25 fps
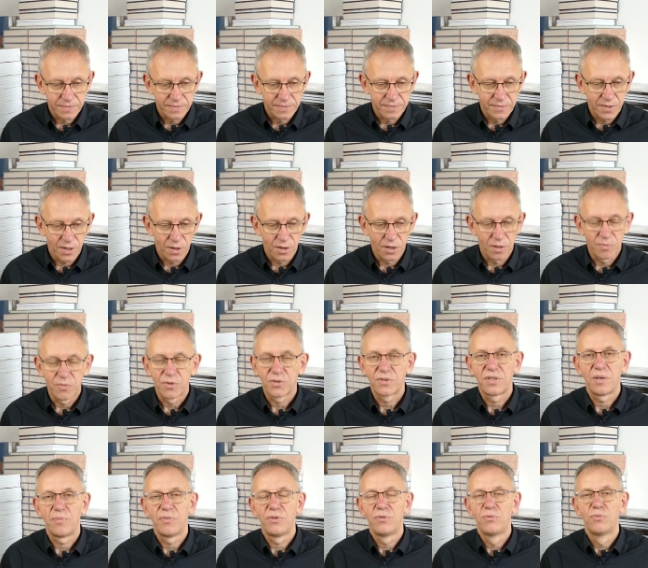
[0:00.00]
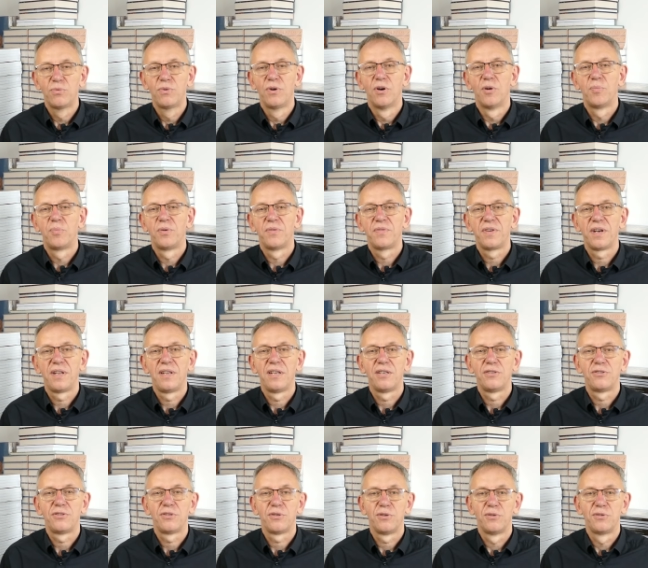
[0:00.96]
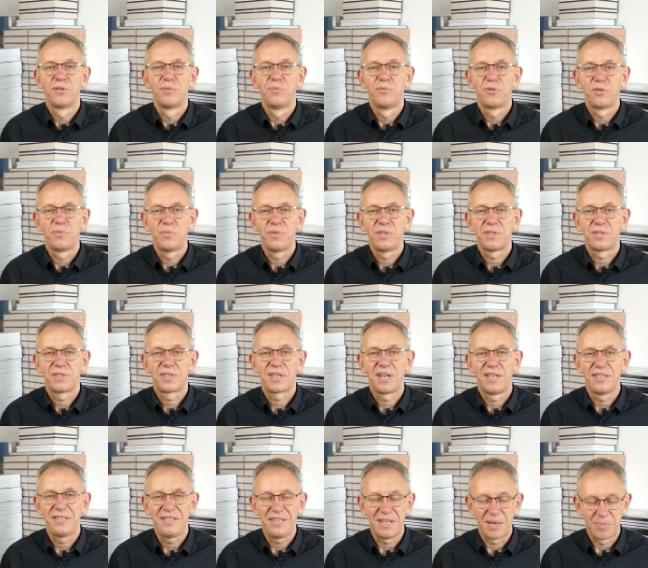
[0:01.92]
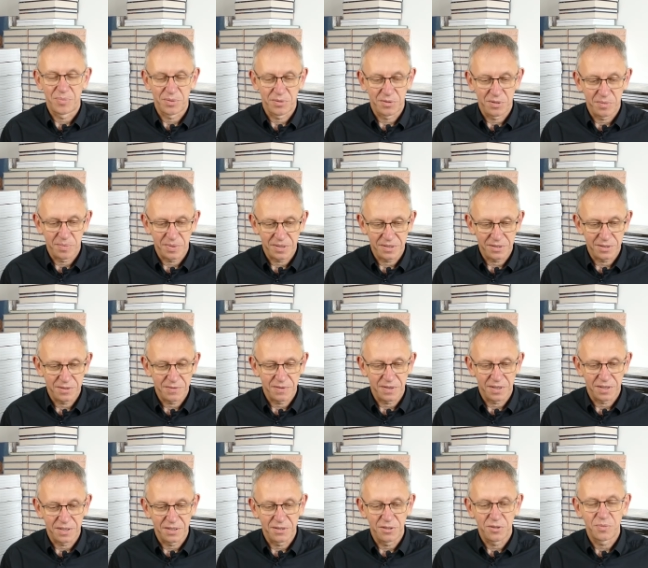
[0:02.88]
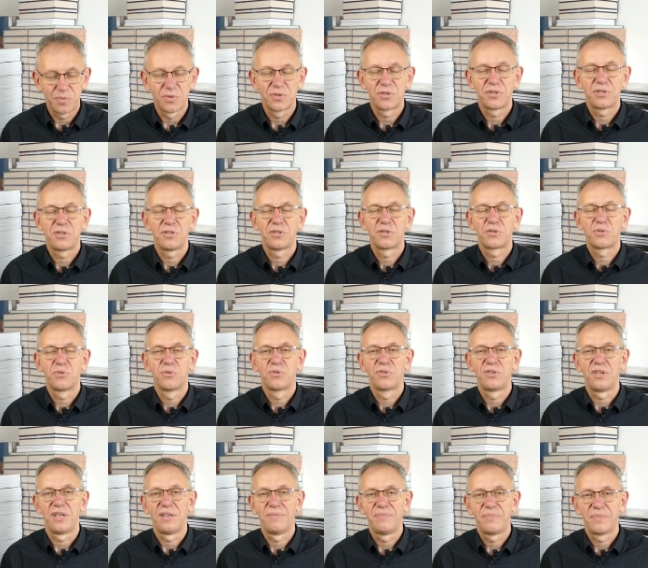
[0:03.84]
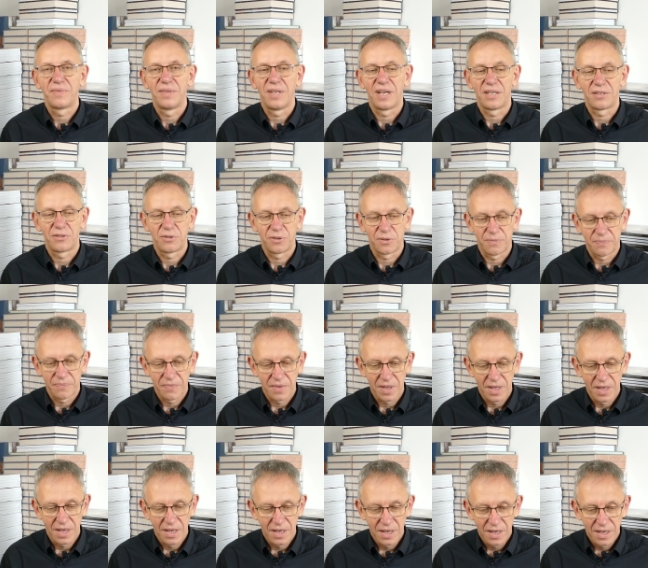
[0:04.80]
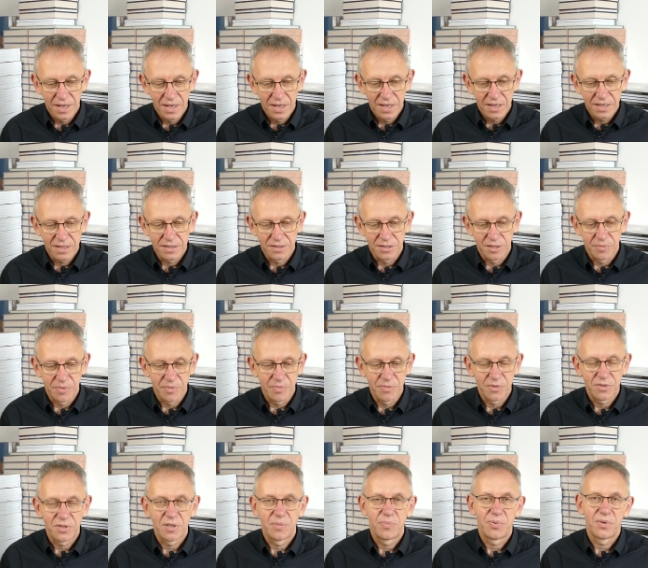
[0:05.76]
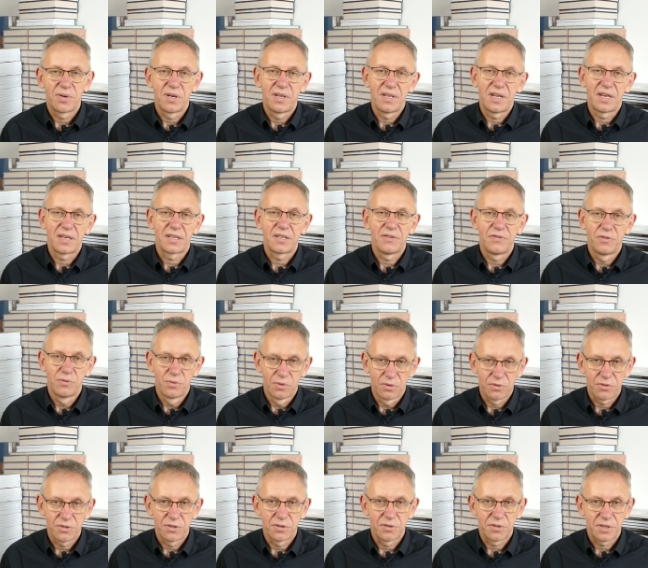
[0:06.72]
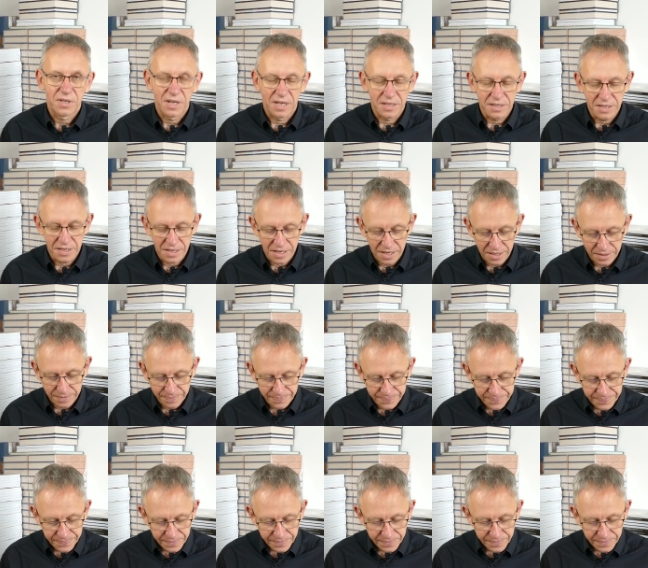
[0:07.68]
To można by długo opowiadać o tym, czym jest tkanina, proszę Państwa. Kiedyś może się skuszę na to i zrobimy sobie pogadankę wyłącznie o tkaninach.